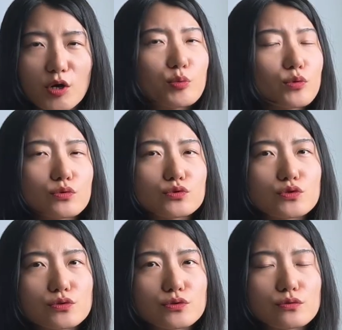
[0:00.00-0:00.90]
不
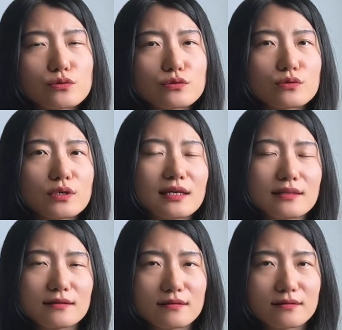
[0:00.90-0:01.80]
去
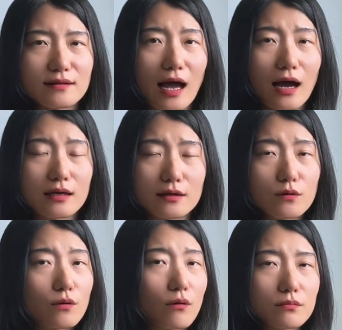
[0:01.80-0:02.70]
打零
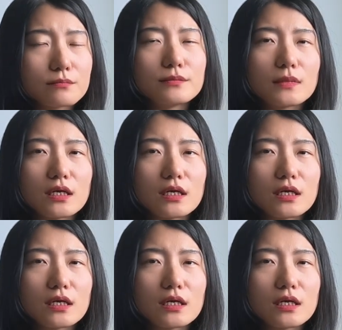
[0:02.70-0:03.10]
工，